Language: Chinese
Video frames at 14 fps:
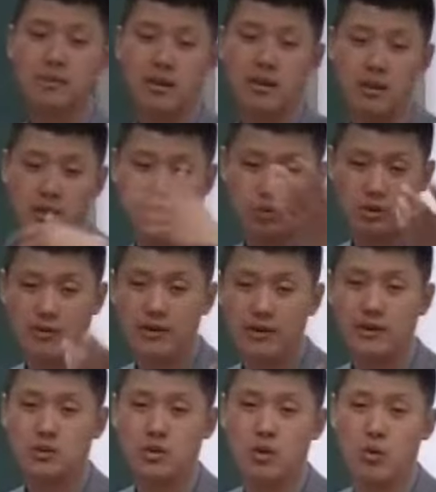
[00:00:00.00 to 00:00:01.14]
那就可以推翻你，
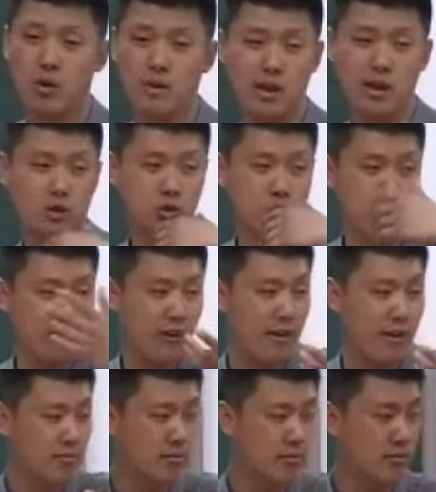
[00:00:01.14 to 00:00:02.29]
所以我们要推
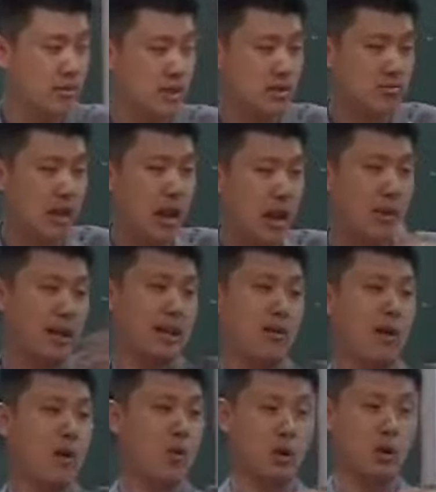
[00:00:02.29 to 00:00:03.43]
翻大不列颠
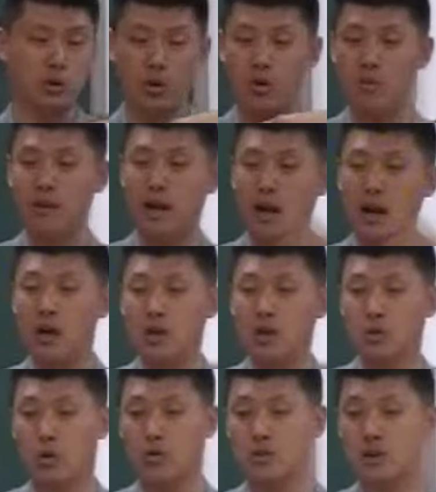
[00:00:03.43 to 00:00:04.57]
王国对我们的
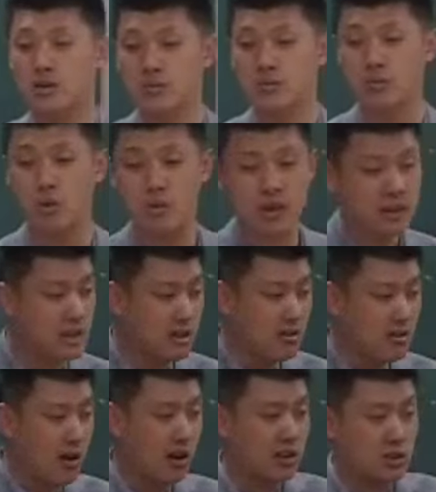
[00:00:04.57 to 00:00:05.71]
统治。我们跟英
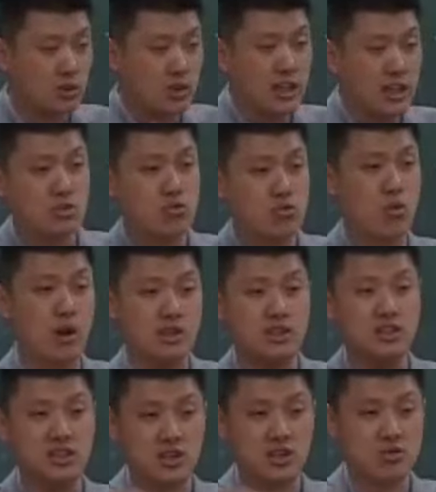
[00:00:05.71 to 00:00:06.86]
王的隶属关系
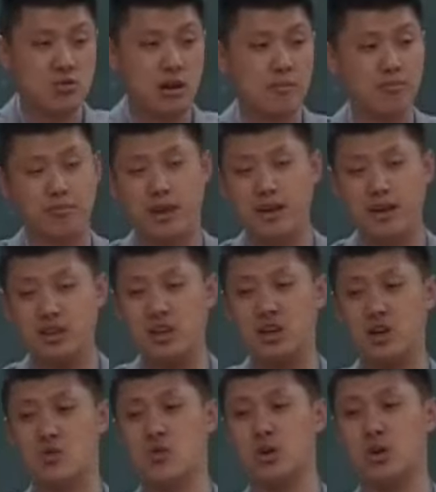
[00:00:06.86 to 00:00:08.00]
结束了，美利坚
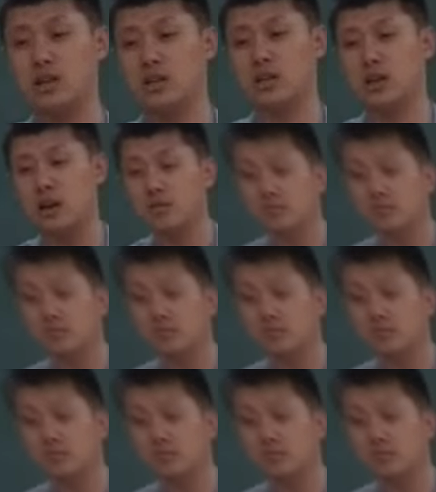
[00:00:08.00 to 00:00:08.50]
合众国诞生了。